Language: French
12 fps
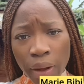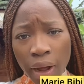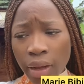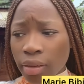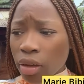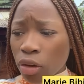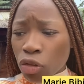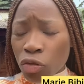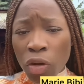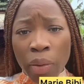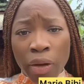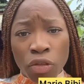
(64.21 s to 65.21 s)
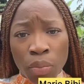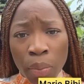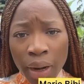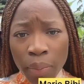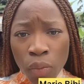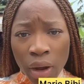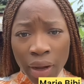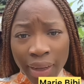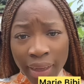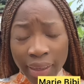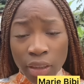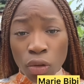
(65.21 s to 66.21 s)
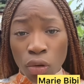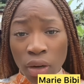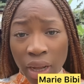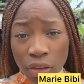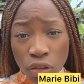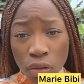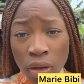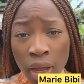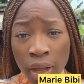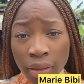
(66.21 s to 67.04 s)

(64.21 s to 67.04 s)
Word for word: pas, tant que tu ne fais pas du mal pour acquérir ton argent,